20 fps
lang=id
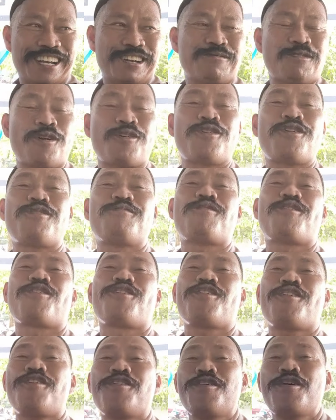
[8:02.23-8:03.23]
monggo
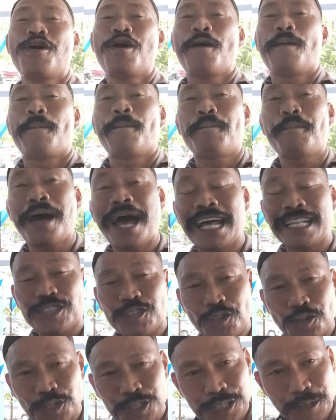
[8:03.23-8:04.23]
monggo
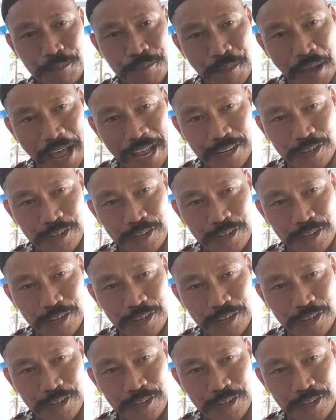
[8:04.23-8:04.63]
matur sembah